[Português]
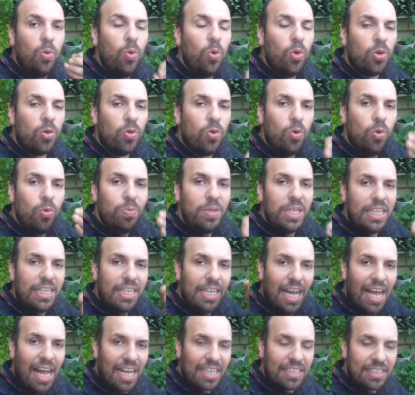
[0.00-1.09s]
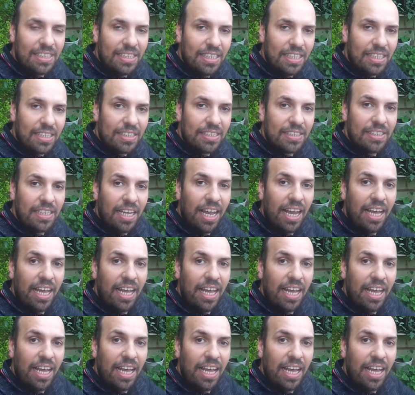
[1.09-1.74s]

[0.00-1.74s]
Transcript: curcubitáceas?